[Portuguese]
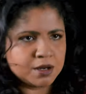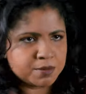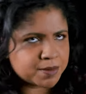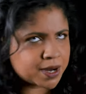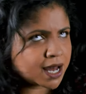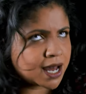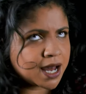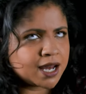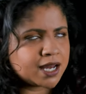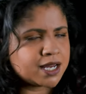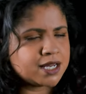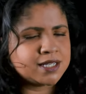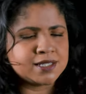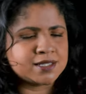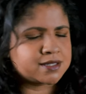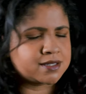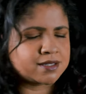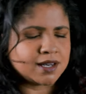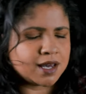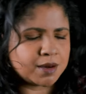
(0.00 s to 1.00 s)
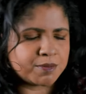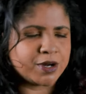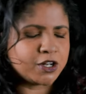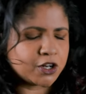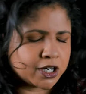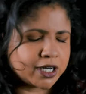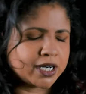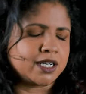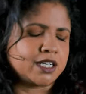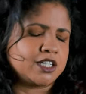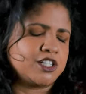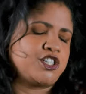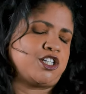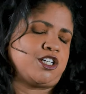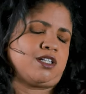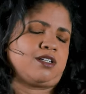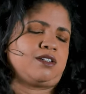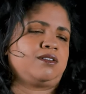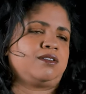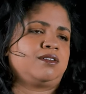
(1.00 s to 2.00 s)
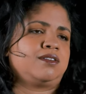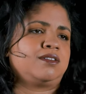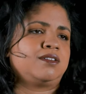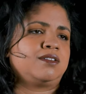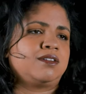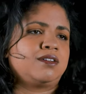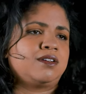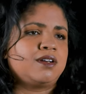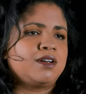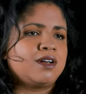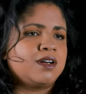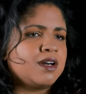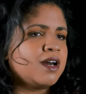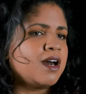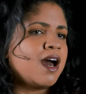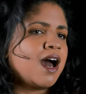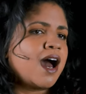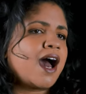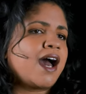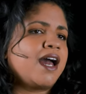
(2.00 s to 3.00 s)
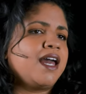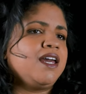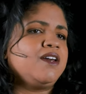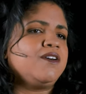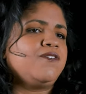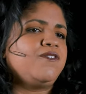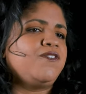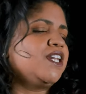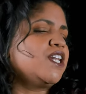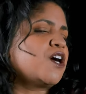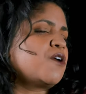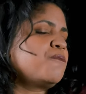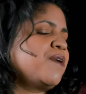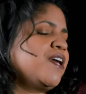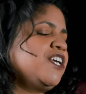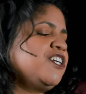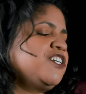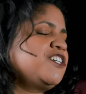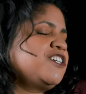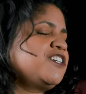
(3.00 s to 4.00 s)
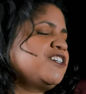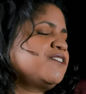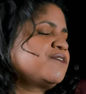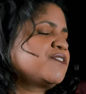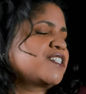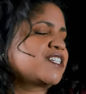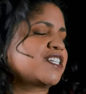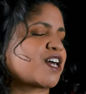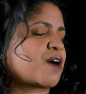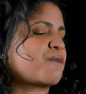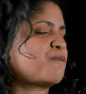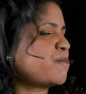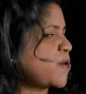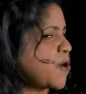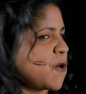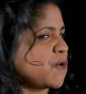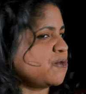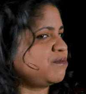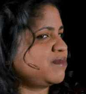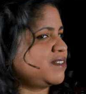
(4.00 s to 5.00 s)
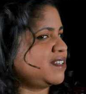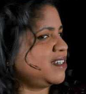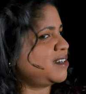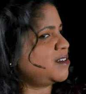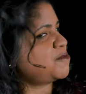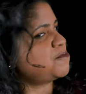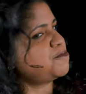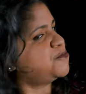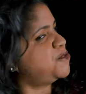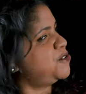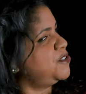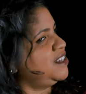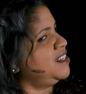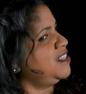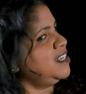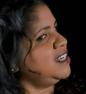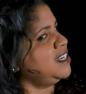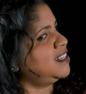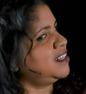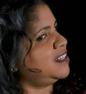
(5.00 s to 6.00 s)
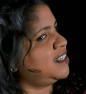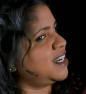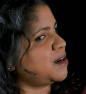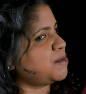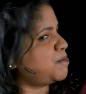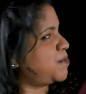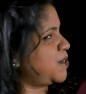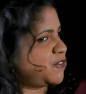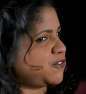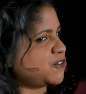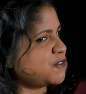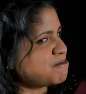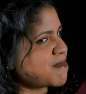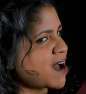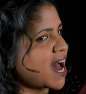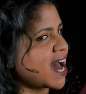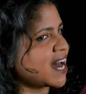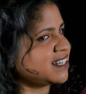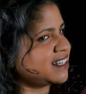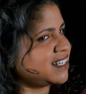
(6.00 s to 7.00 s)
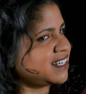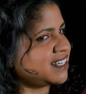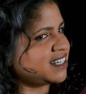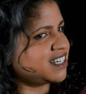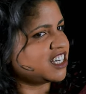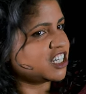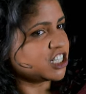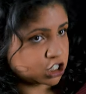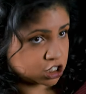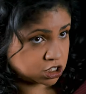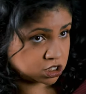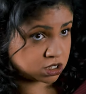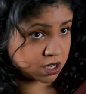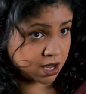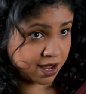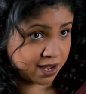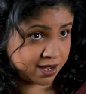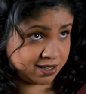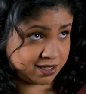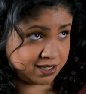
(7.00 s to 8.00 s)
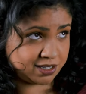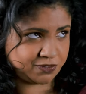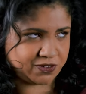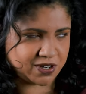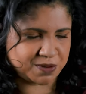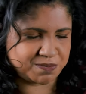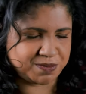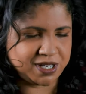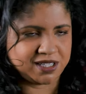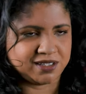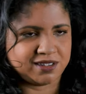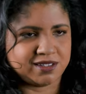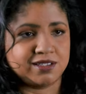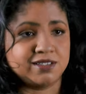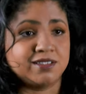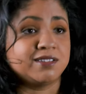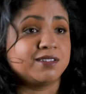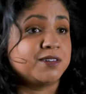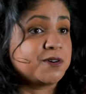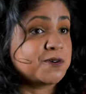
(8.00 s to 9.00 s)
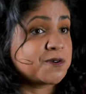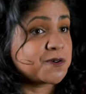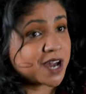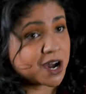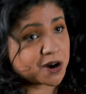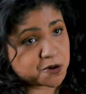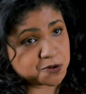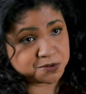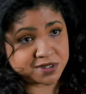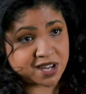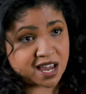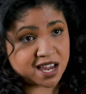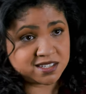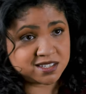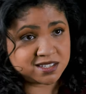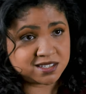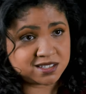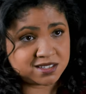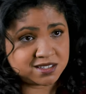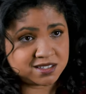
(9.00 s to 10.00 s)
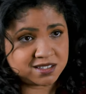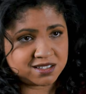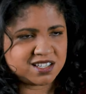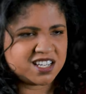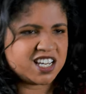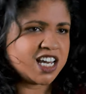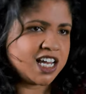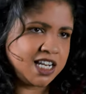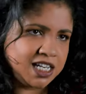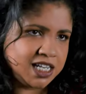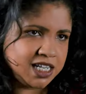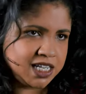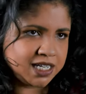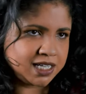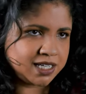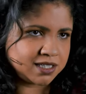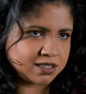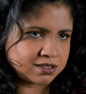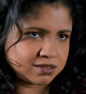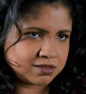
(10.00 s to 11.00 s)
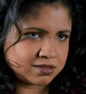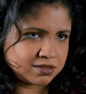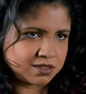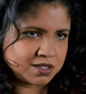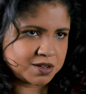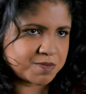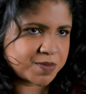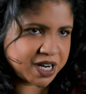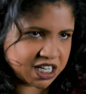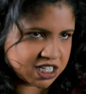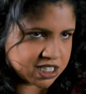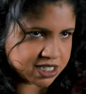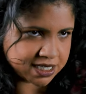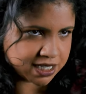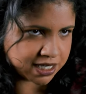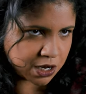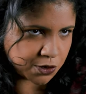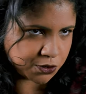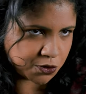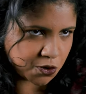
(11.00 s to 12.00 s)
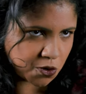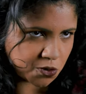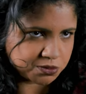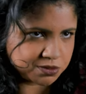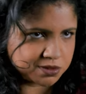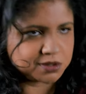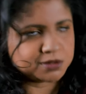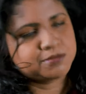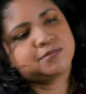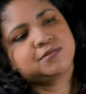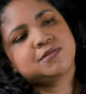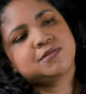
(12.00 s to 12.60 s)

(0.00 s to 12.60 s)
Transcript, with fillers: Mas é melhor garantir. Aí, finalmente, você está pronta, bonita, perfumada, histérica e faminta. O que acontece? Ele liga para cancelar o encontro.